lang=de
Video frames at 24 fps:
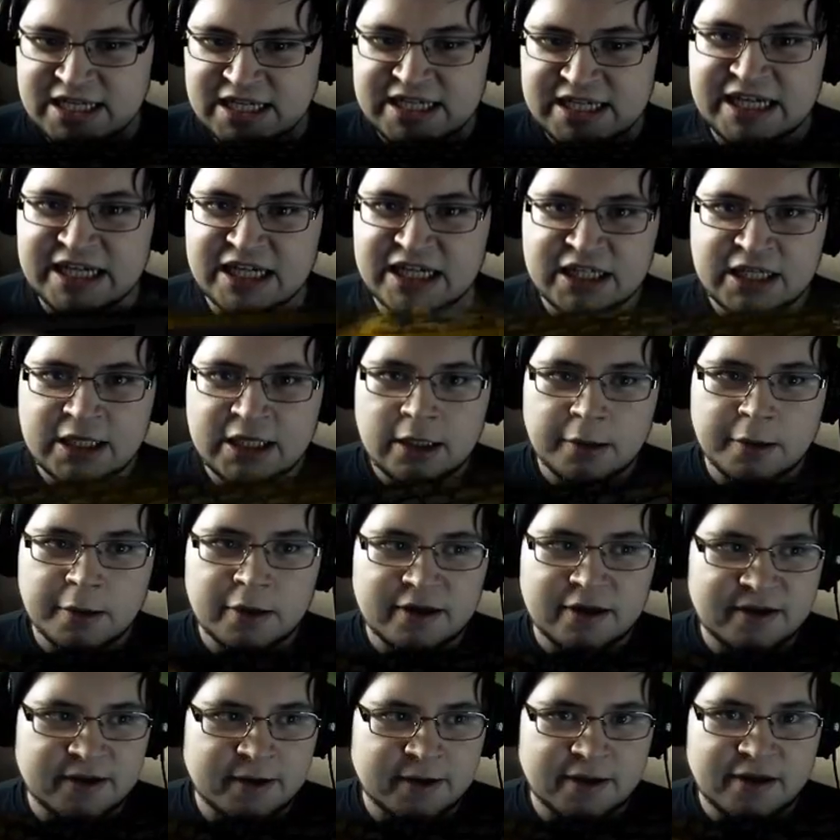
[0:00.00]
Ja.
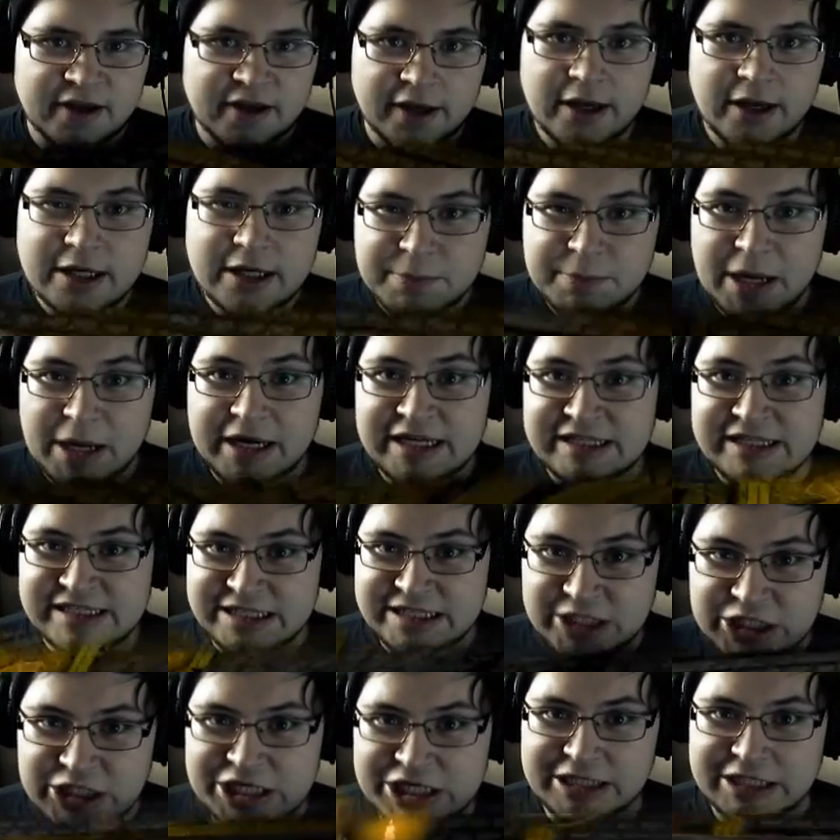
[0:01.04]
Ich mache jetzt einen
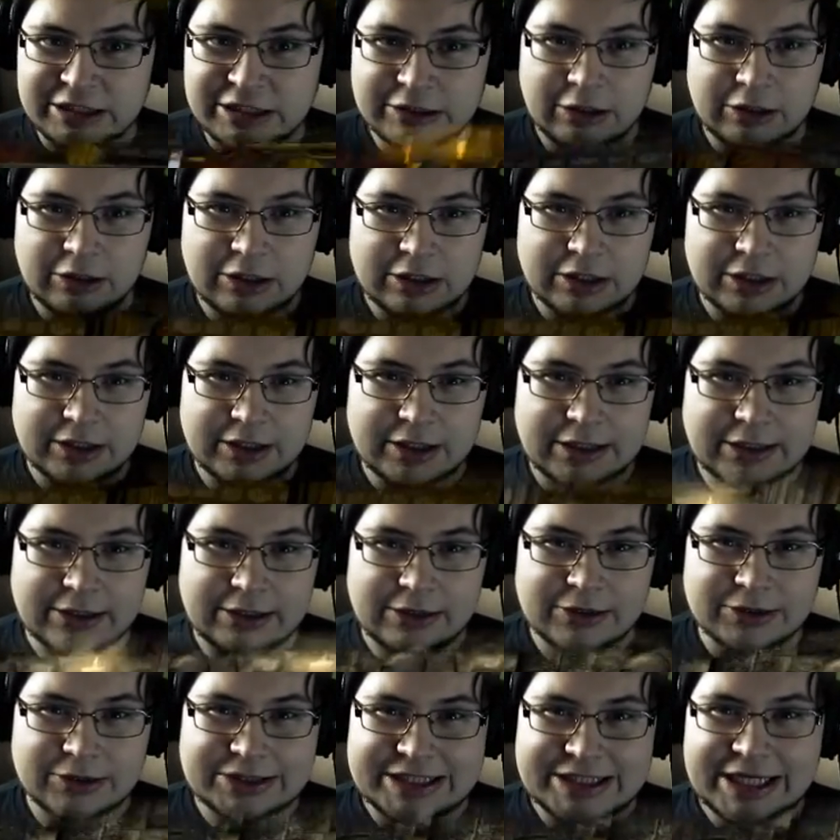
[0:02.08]
Schnitt
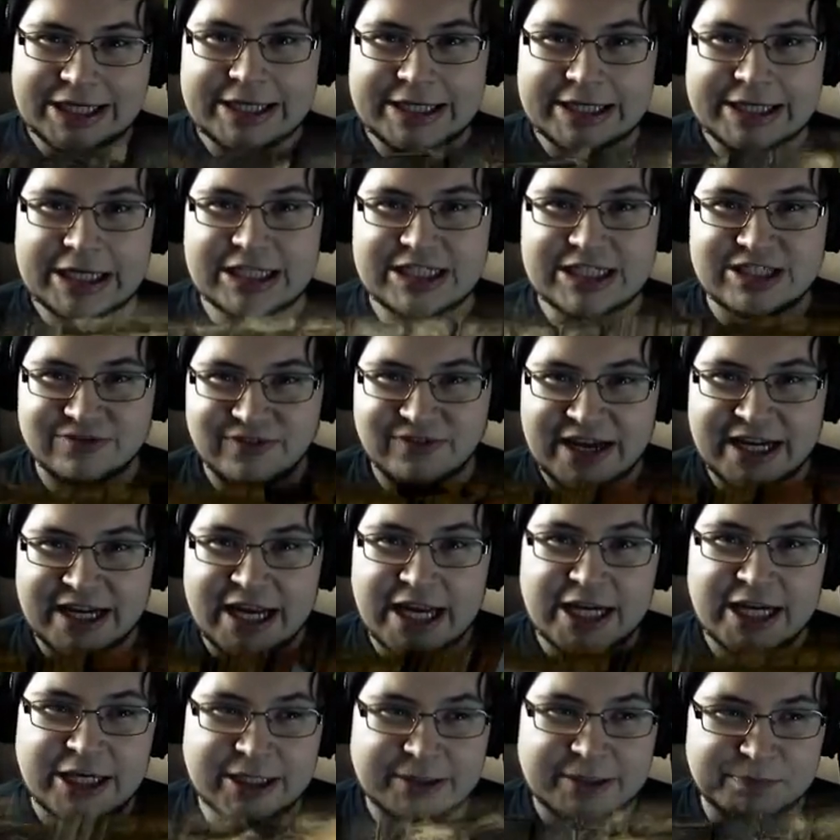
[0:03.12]
und gehe jetzt weg.
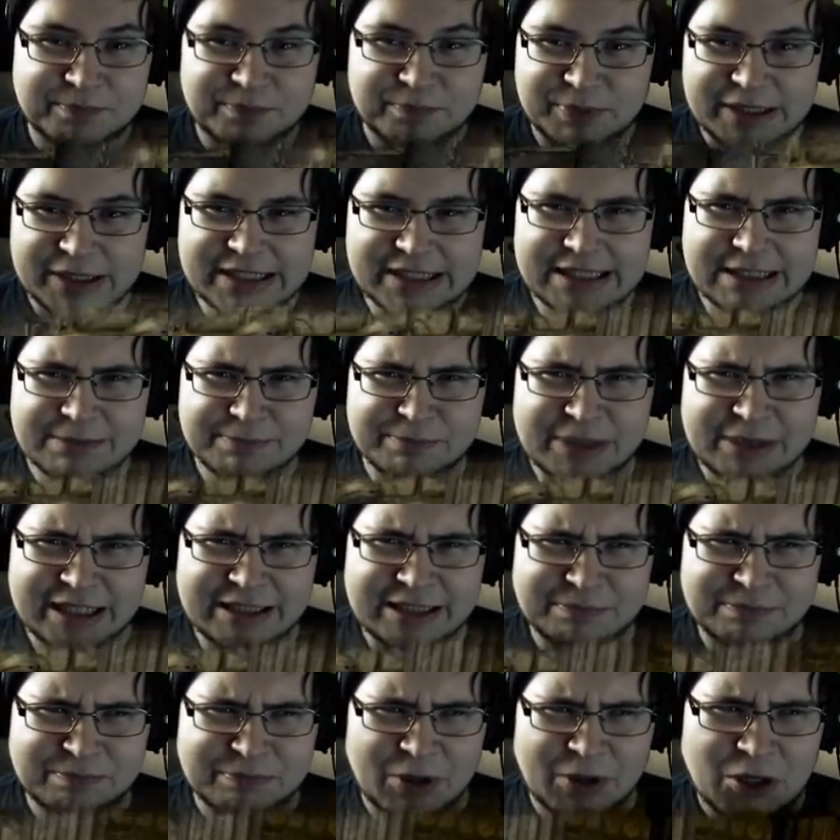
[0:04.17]
Ich bin der
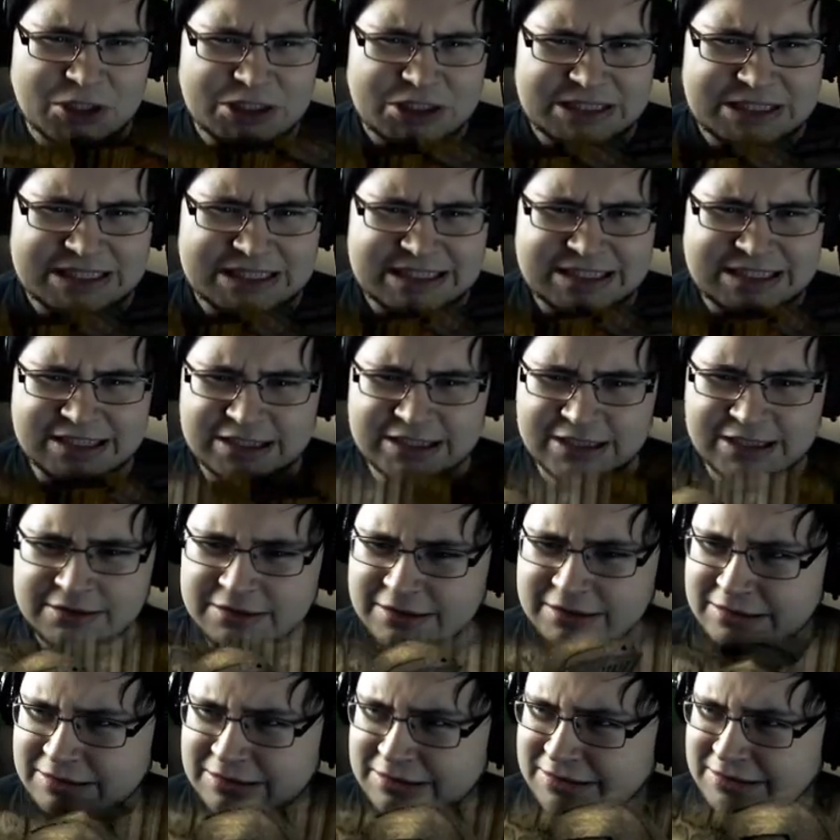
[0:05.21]
Big Boss.
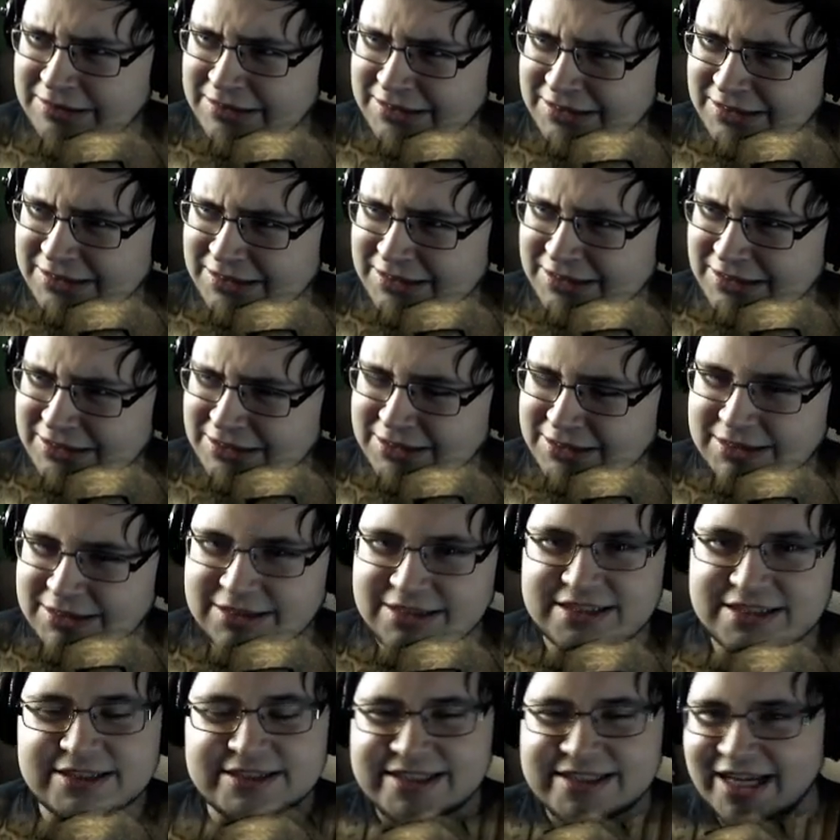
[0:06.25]
Locked.
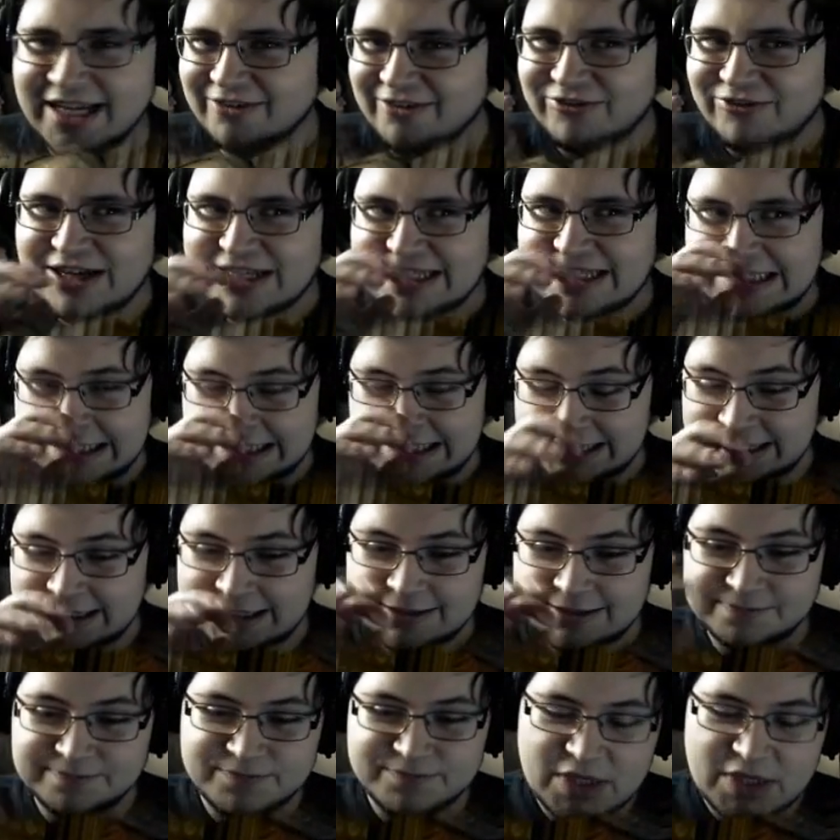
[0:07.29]
Okay, fast.
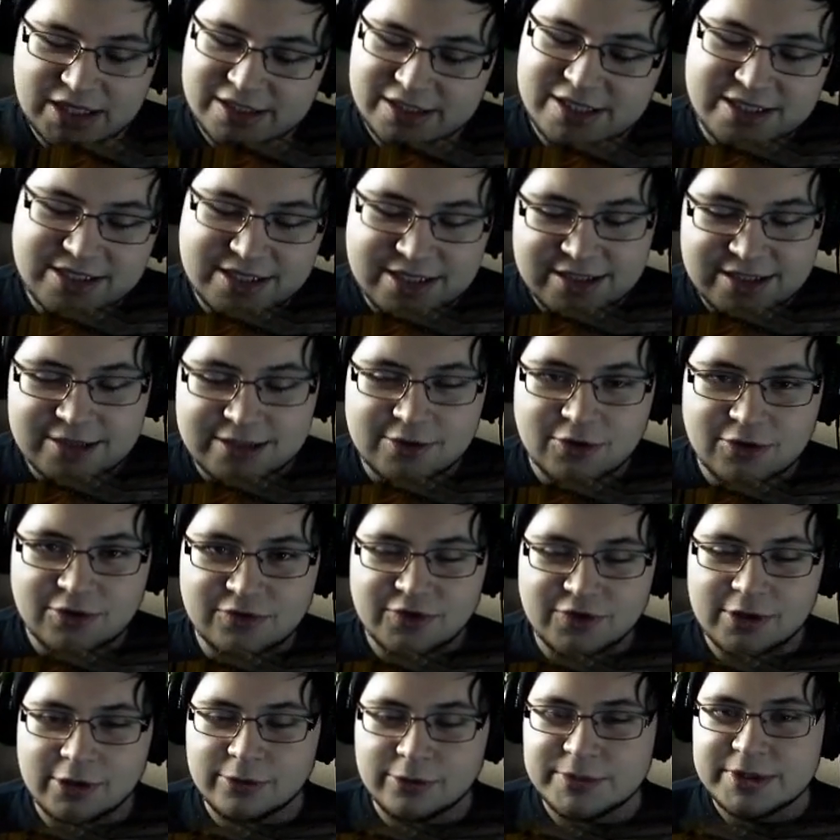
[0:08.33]
Ähm, ja, das, das ist ein Grund,
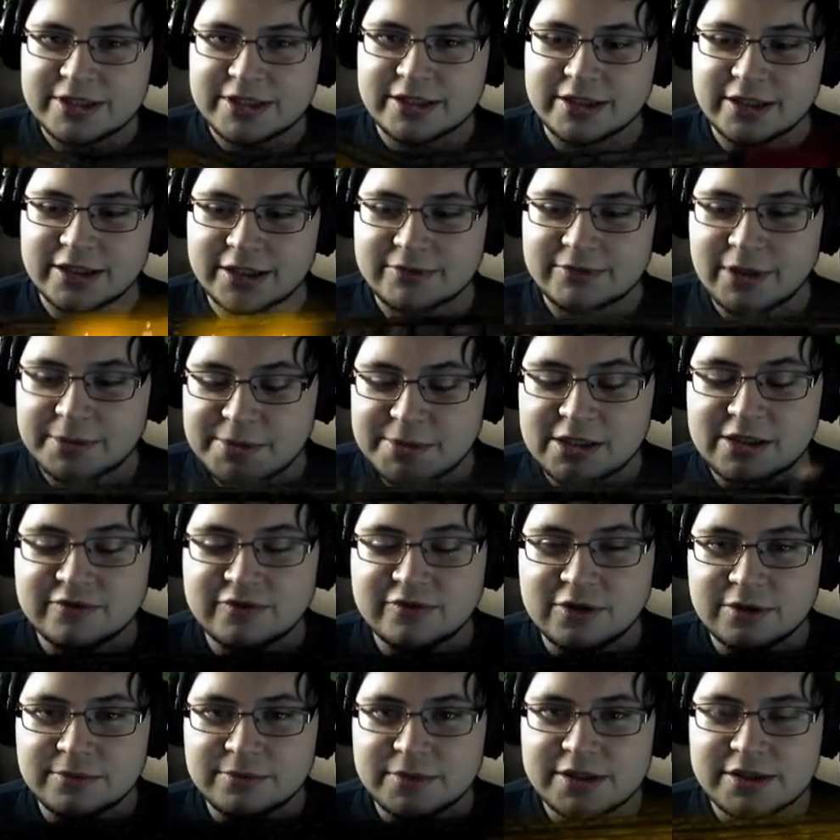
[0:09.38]
warum ich kein Rapper
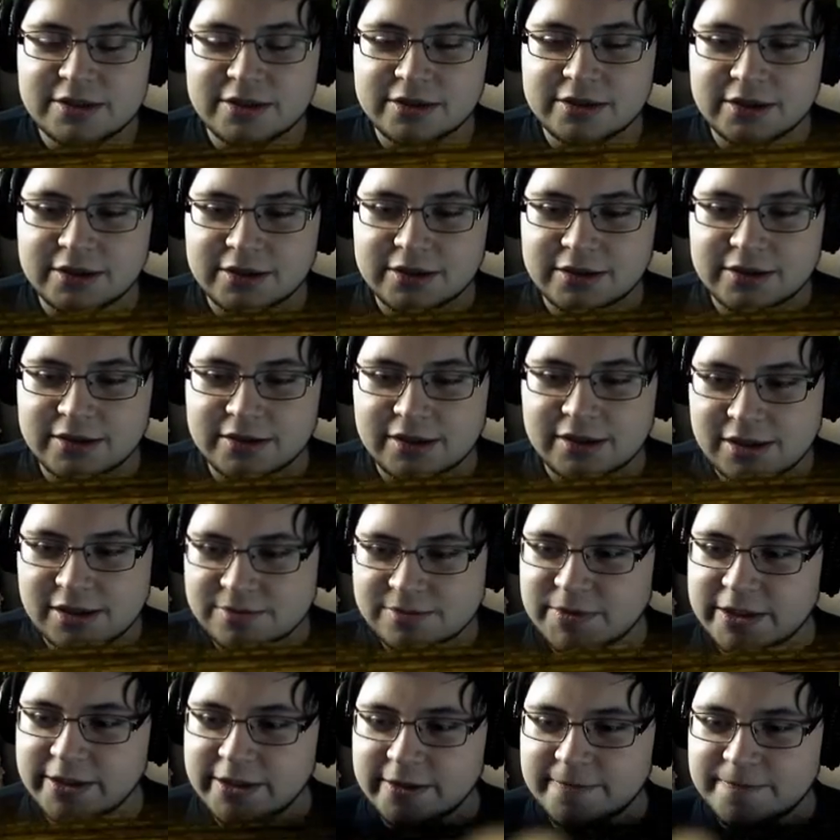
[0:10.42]
geworden bin, sondern Let's
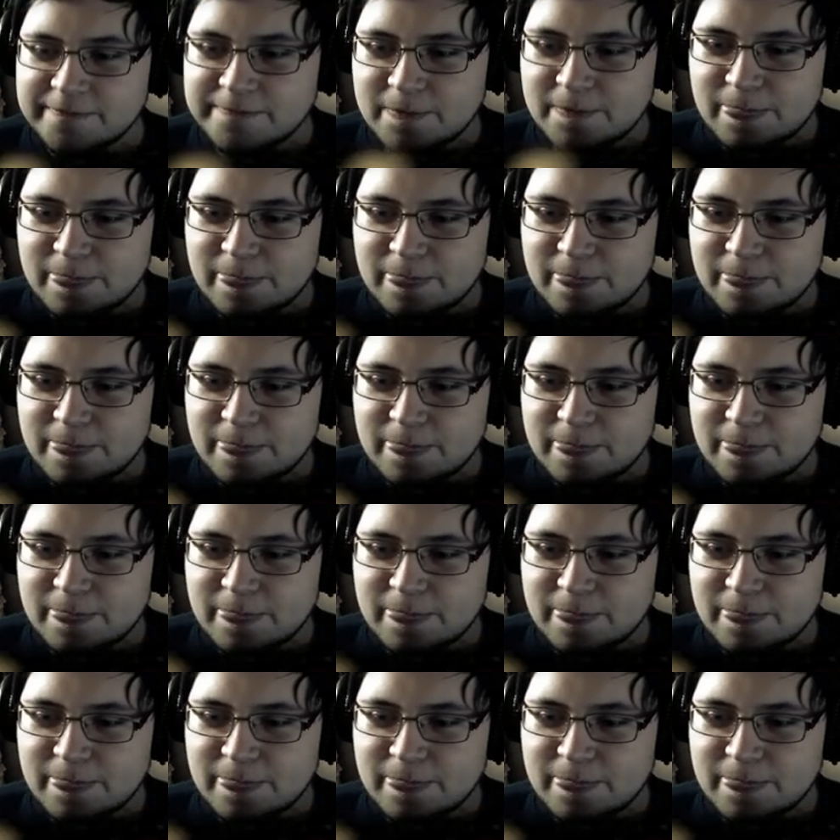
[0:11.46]
Play.